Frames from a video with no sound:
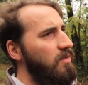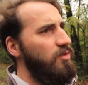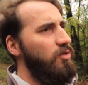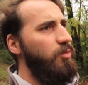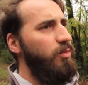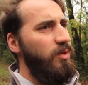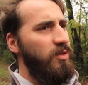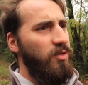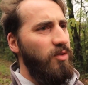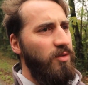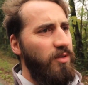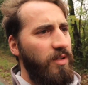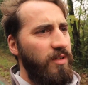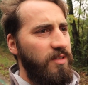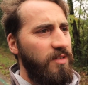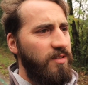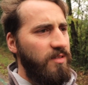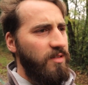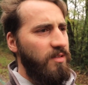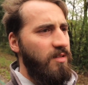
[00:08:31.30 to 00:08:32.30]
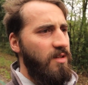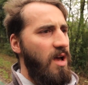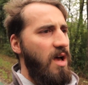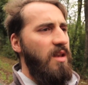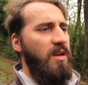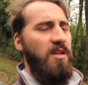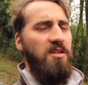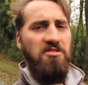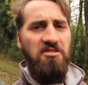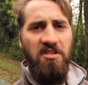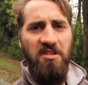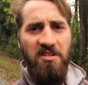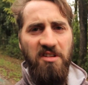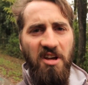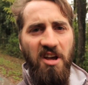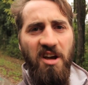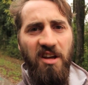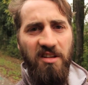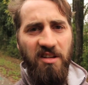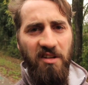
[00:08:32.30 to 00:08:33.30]
So besonders ist das gar nicht. So ein
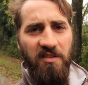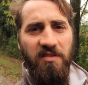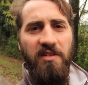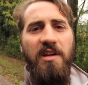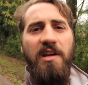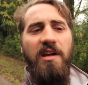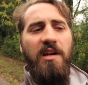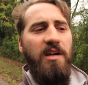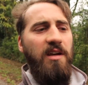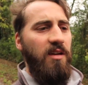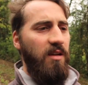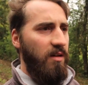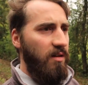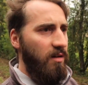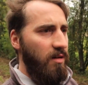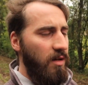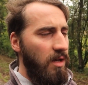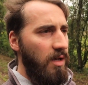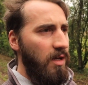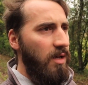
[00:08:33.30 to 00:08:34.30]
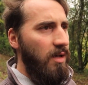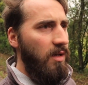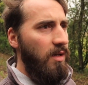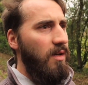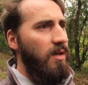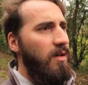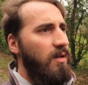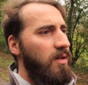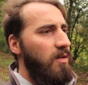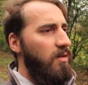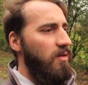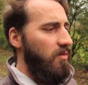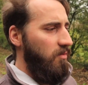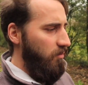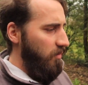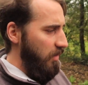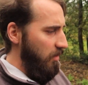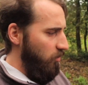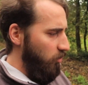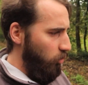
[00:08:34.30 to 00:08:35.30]
geteerter Weg hier
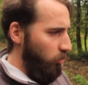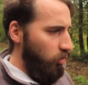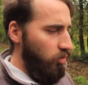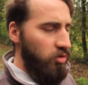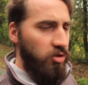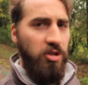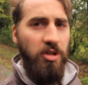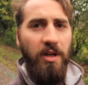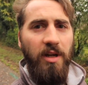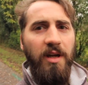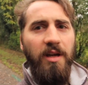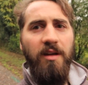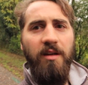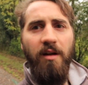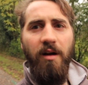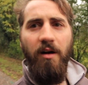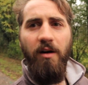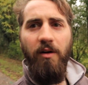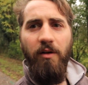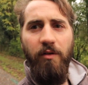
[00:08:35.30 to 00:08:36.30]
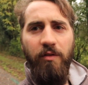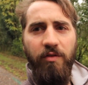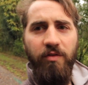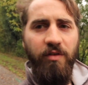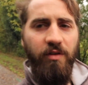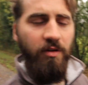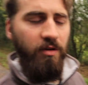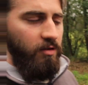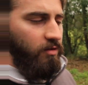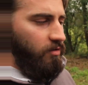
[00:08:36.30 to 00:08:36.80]
mit dem grünen Strich drauf.